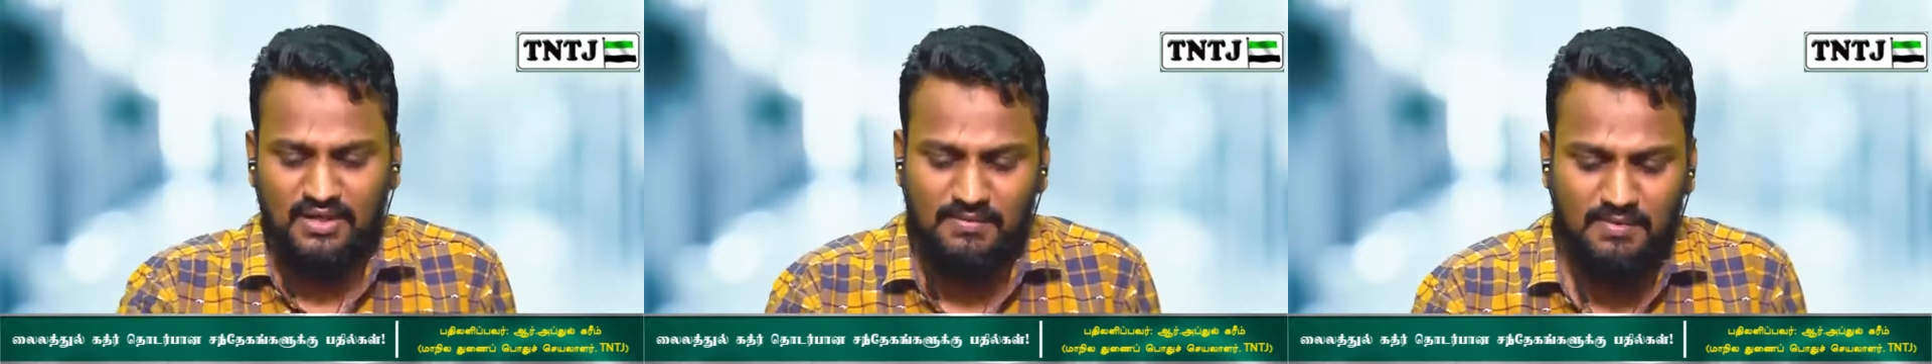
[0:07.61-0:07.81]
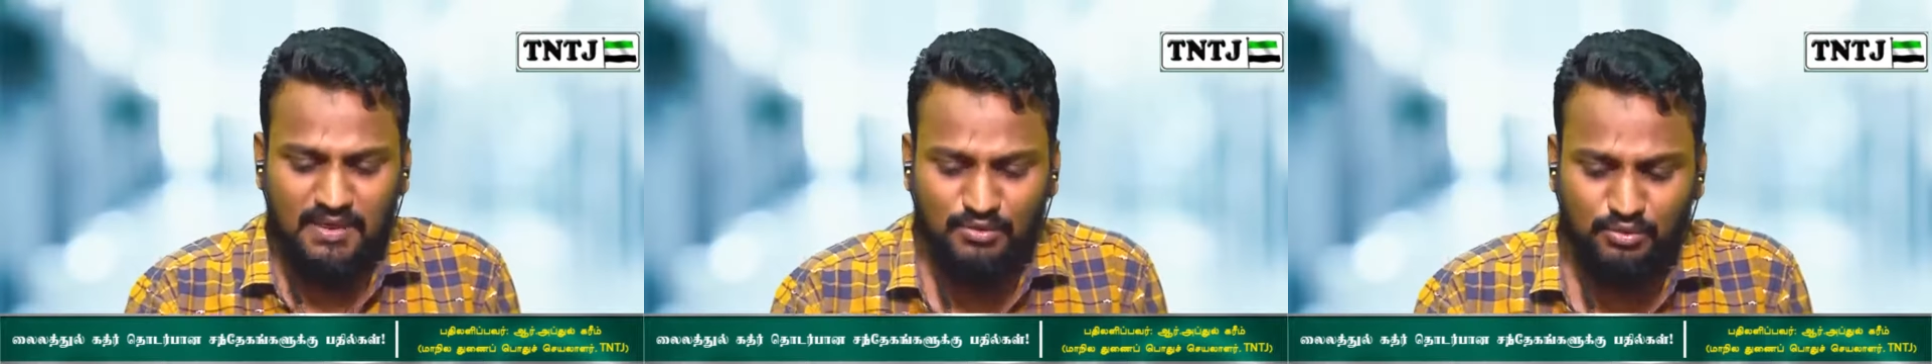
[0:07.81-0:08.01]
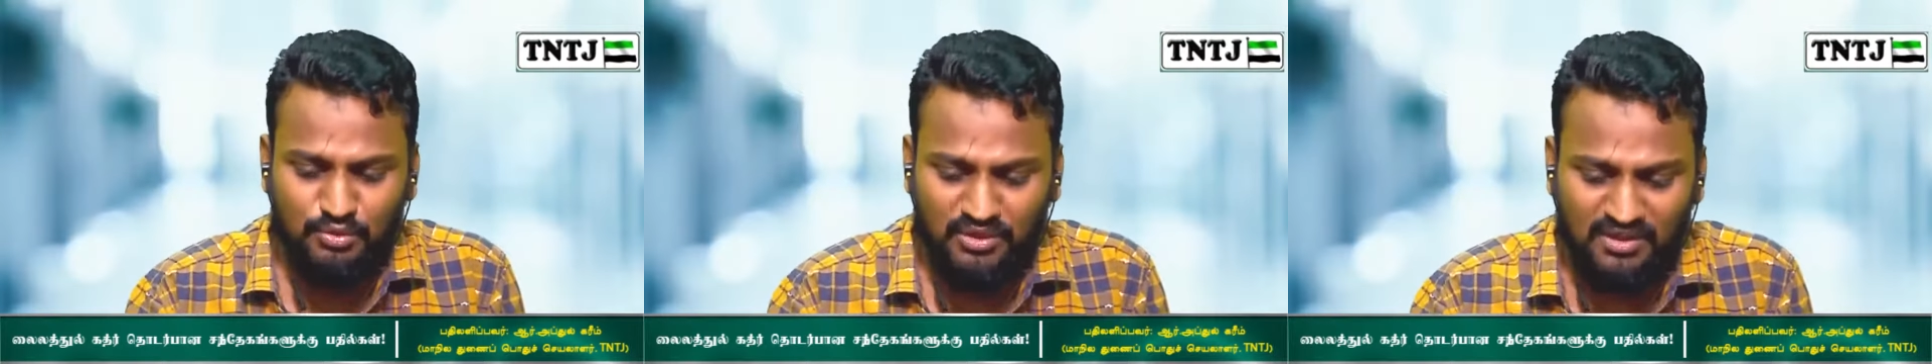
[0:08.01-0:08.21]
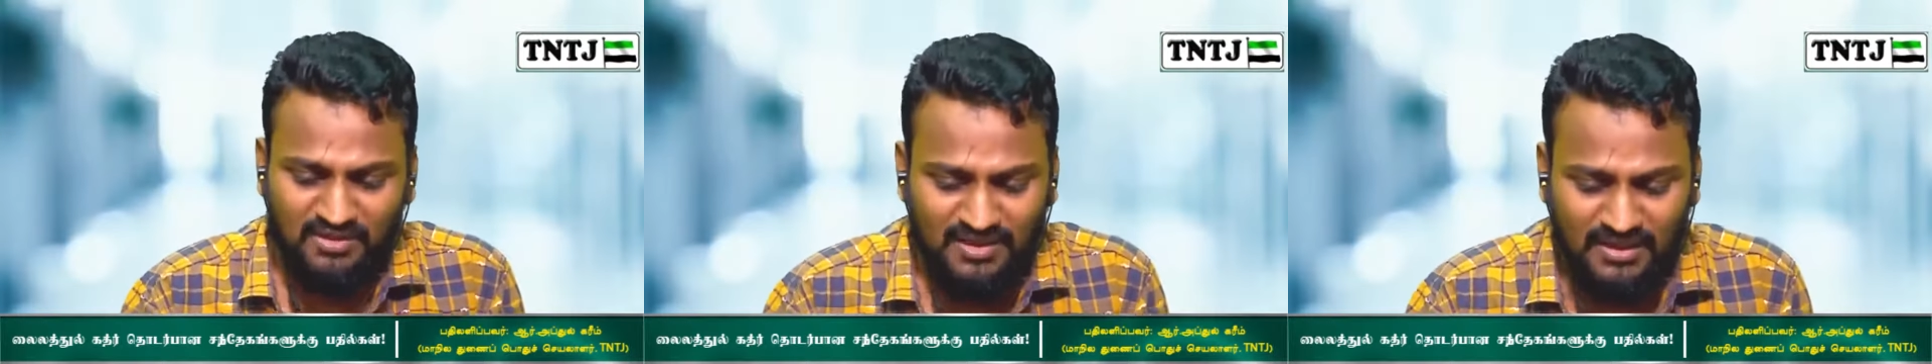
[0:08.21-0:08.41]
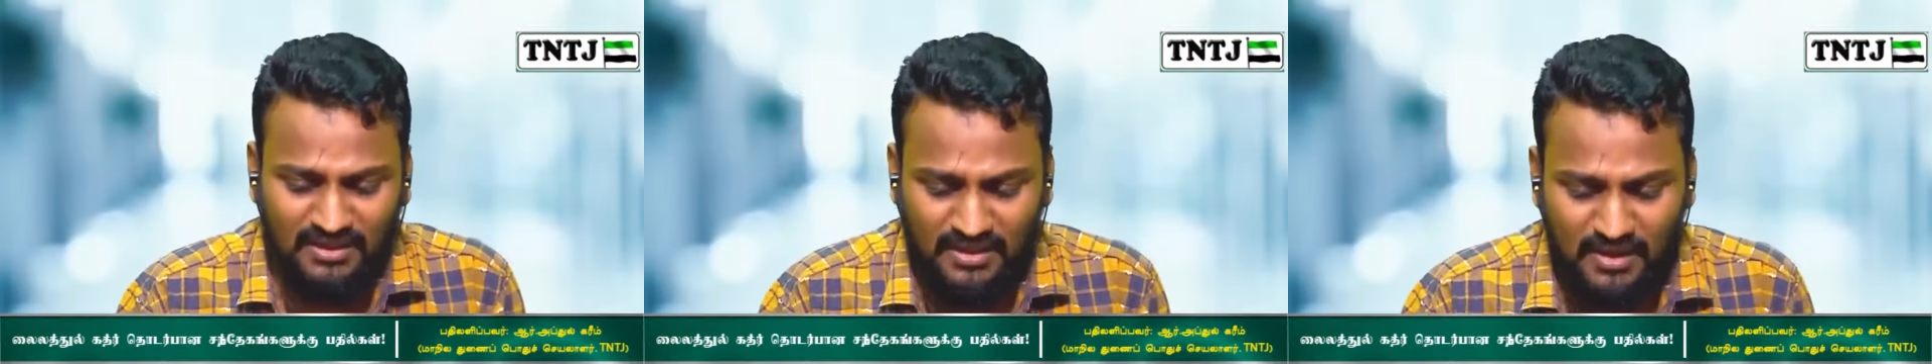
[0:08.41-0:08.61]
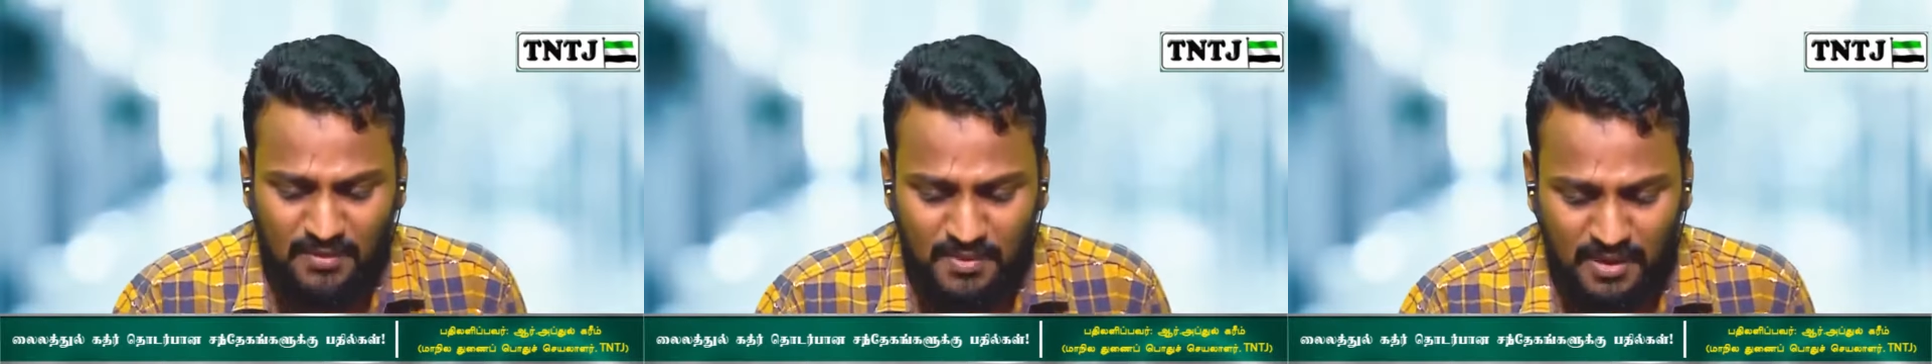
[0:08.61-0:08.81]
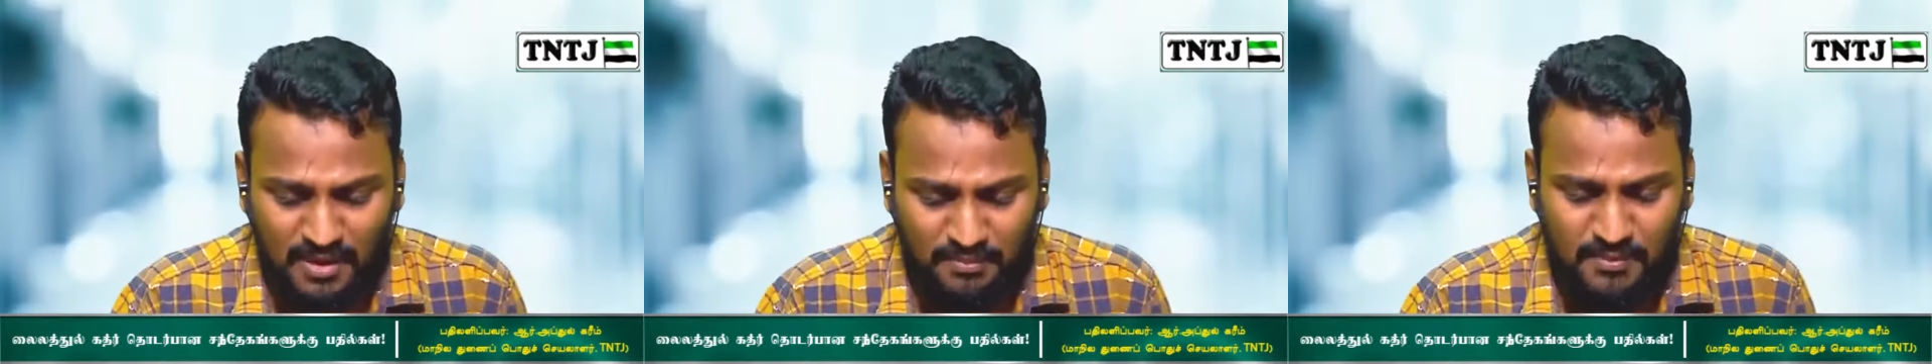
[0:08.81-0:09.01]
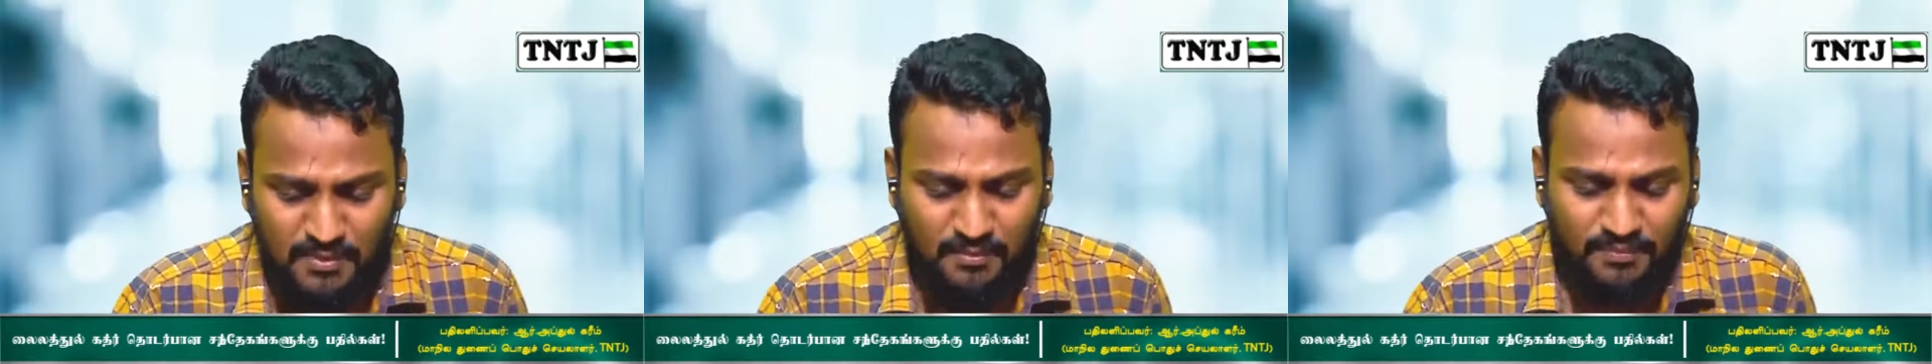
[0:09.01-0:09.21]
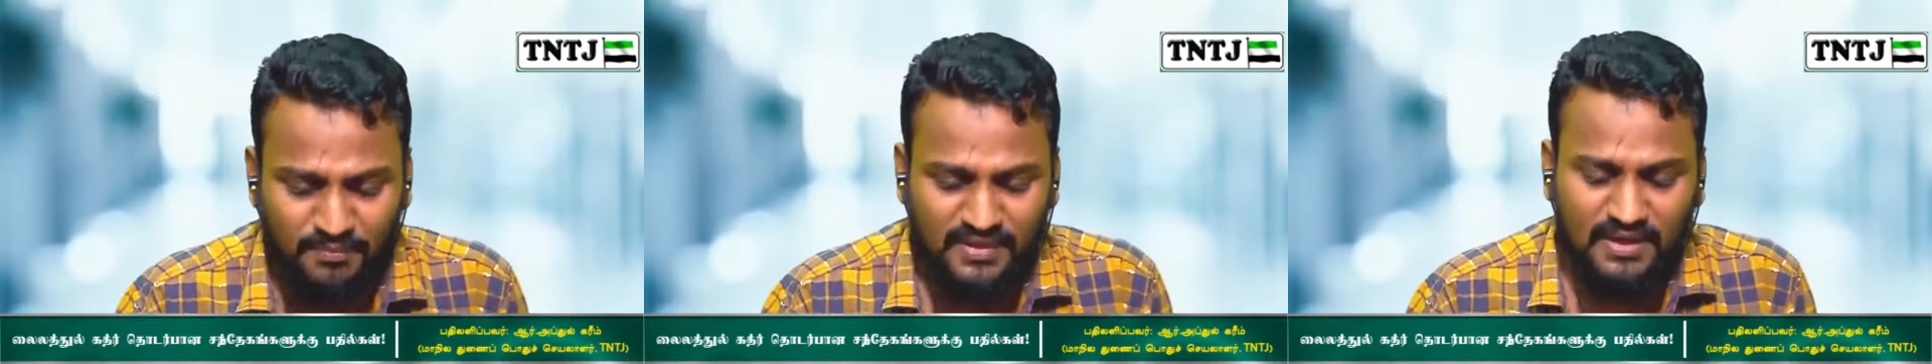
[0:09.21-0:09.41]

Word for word: நம்ம அது குறித்த விளக்கங்களை பார்ப்போம்